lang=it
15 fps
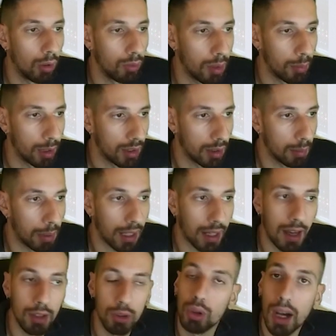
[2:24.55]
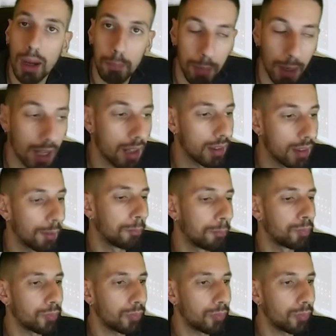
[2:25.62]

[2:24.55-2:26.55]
ovviamente pagato a parte